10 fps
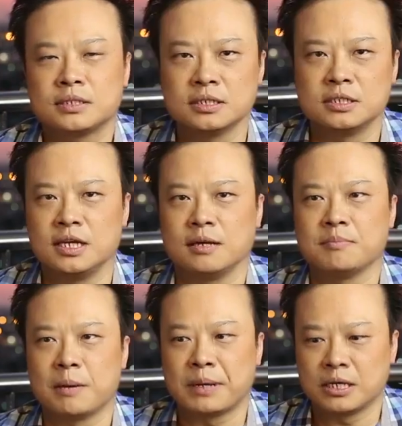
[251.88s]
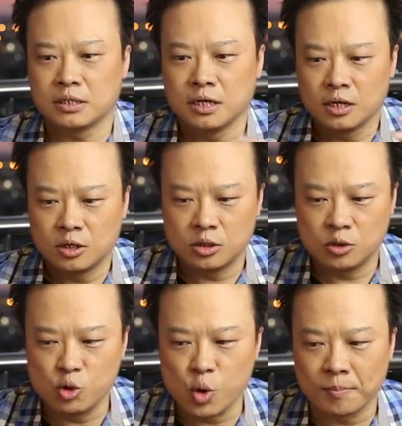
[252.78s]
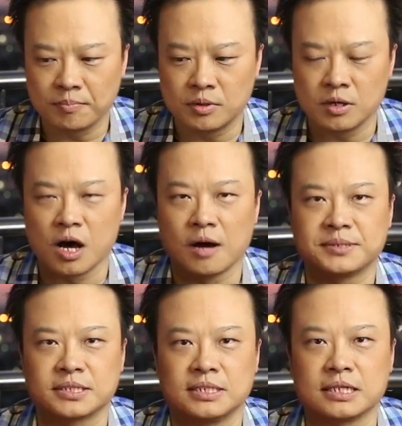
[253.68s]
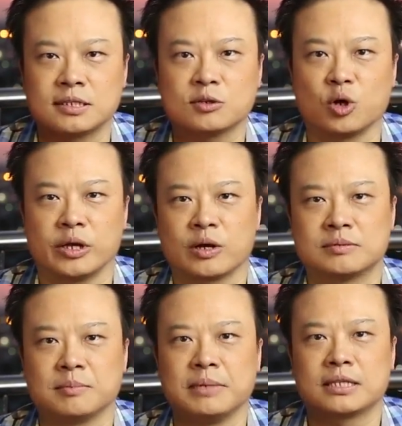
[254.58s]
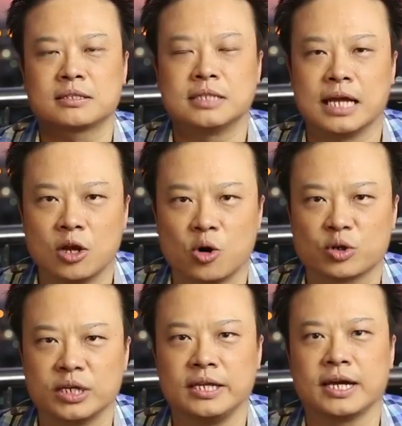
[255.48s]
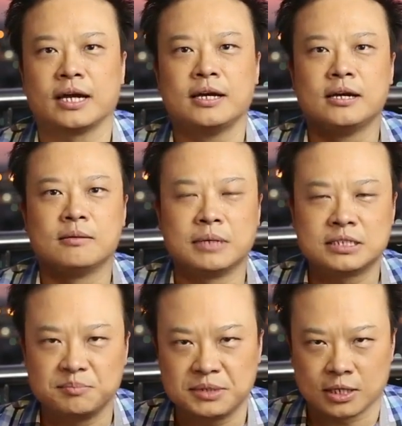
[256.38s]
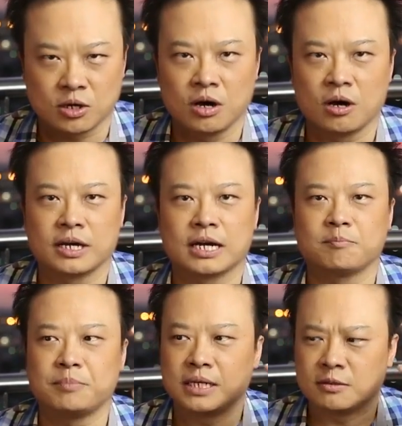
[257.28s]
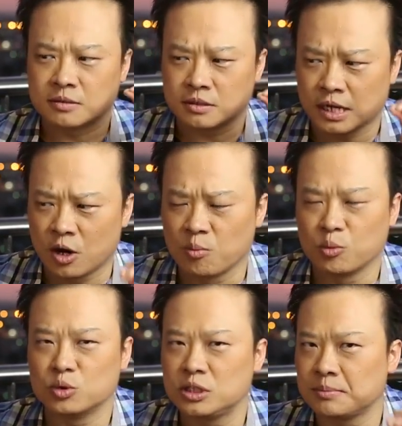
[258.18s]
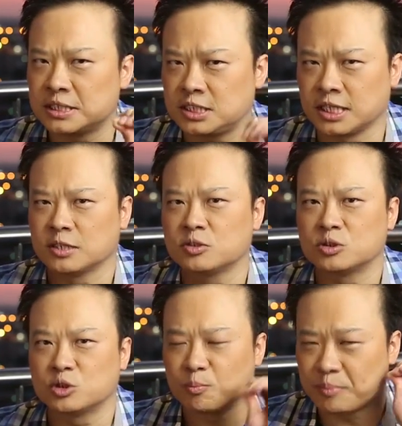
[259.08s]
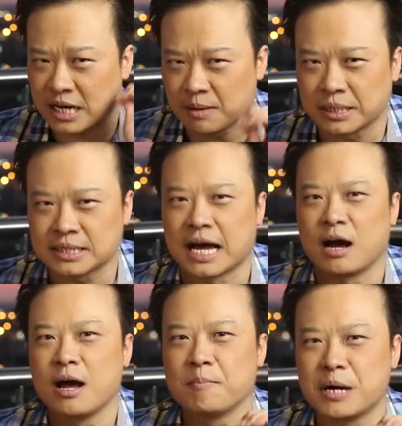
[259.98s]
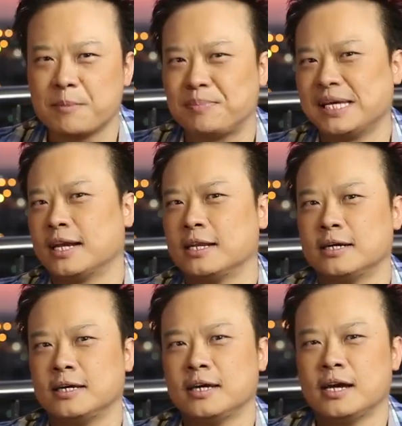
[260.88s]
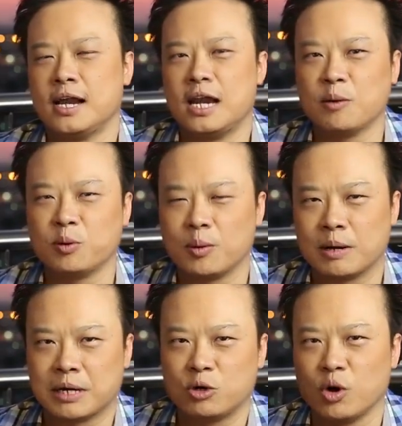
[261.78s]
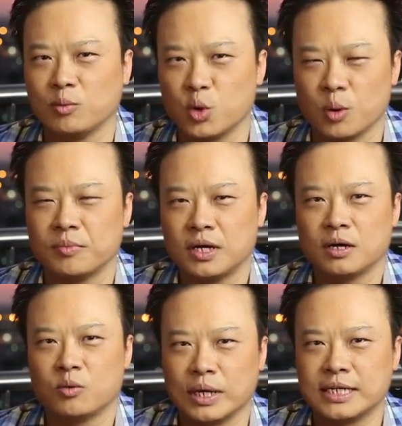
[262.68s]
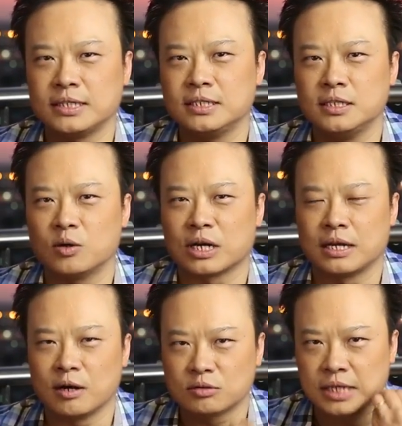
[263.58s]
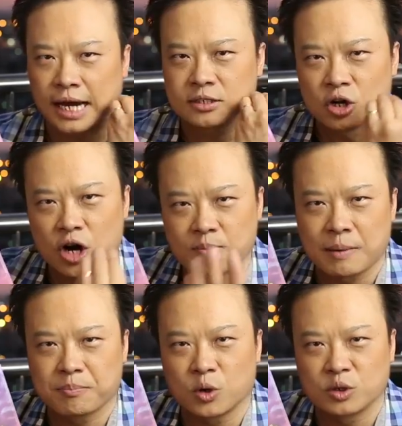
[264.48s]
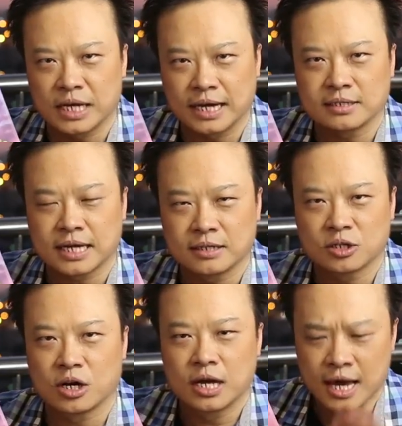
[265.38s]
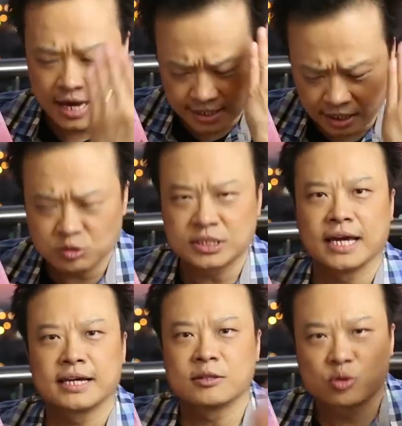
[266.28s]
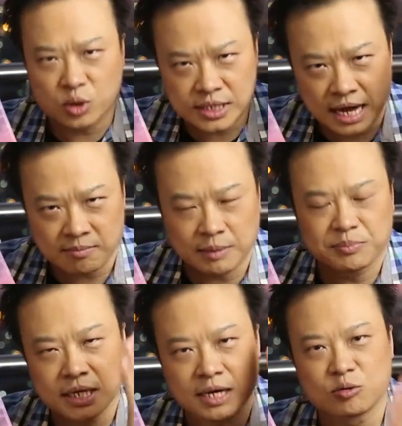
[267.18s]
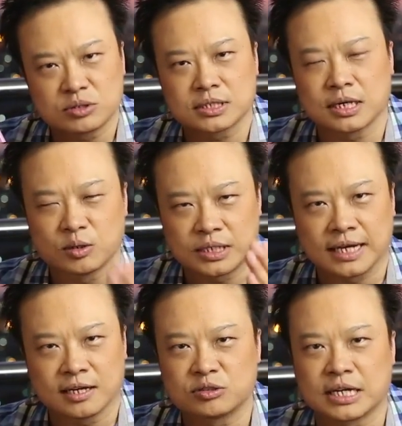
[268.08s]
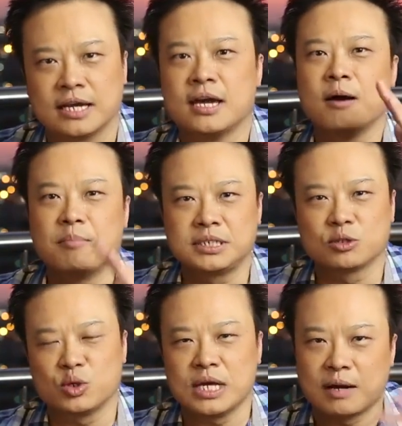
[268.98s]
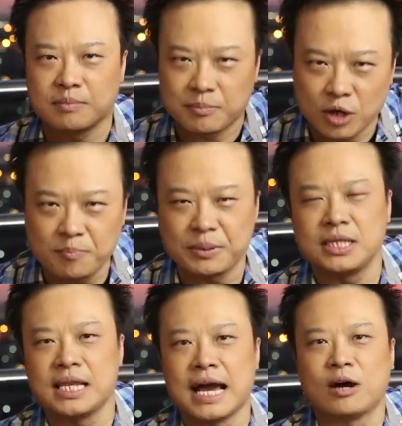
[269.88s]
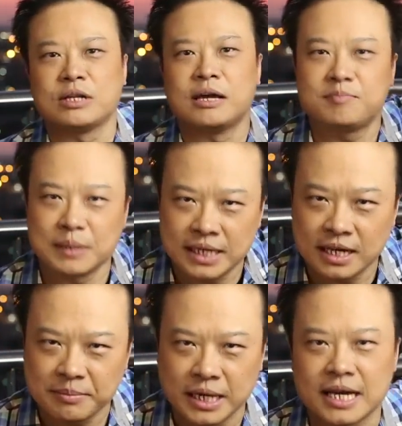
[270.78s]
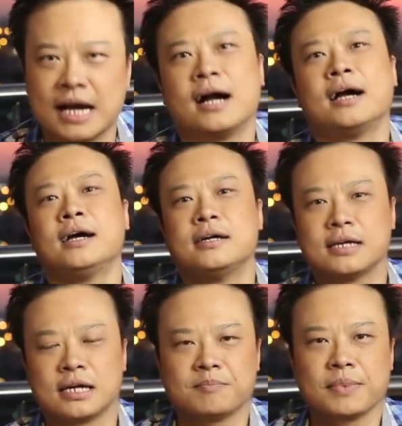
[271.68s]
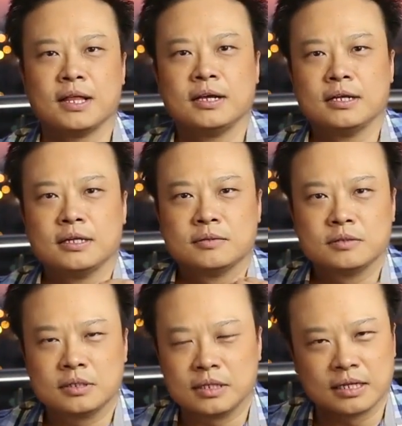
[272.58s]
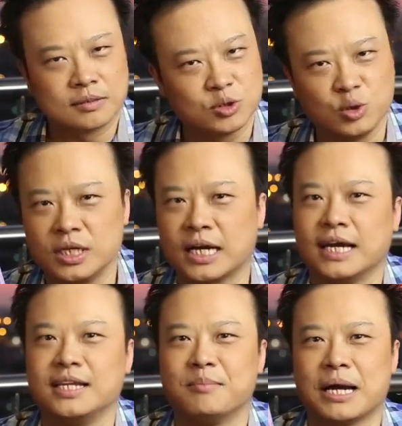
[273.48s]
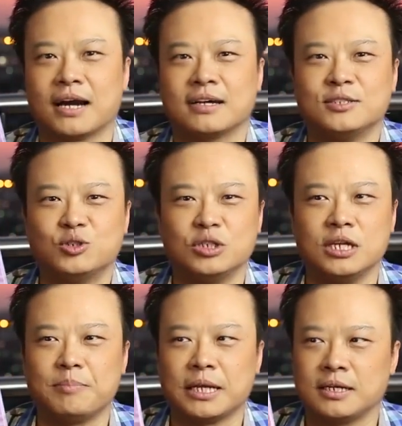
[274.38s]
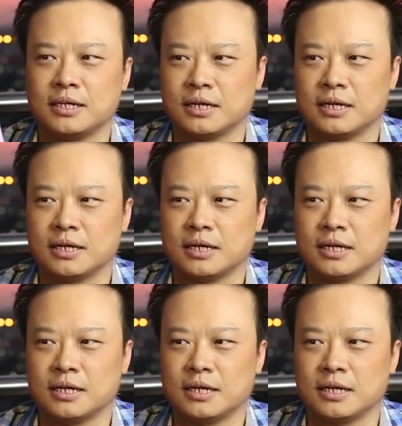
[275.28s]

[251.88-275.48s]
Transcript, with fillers: ซึ่งเขียนมาเป็นรวมล้อม success หรือกฎแห่งความสำเร็จในโลกนี้เนี่ยมาสิบเจ็ดข้อนะครับเป็นข้อมูลที่มันเจ๋งสุดๆเป็นอมตะไม่เปลี่ยนเลยแล้วผมเอามารวบรวมไว้ในที่เดียวกันแล้วถ่ายทอดแบบคนไทยถ่ายทอดให้เข้าใจกันตัวอย่างแบบที่เขาคนไทยเข้าใจไม่ใช่ตัวอย่างแบบร้อยปีที่แล้วในประเทศอเมริกานะครับชุดนี้ขายดีมากชุดนี้เป็น